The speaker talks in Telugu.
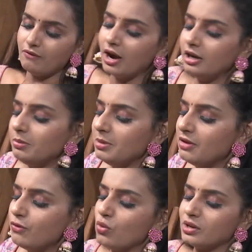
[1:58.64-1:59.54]
వాటి మీద
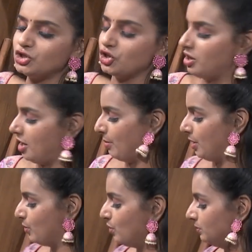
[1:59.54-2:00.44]
ఫోకస్ చేద్దాం
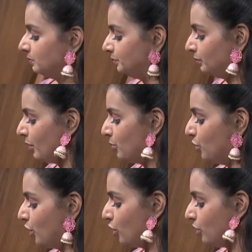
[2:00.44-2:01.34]
మనము
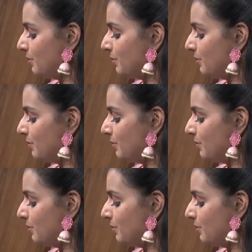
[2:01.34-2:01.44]
ముందుగా ఒక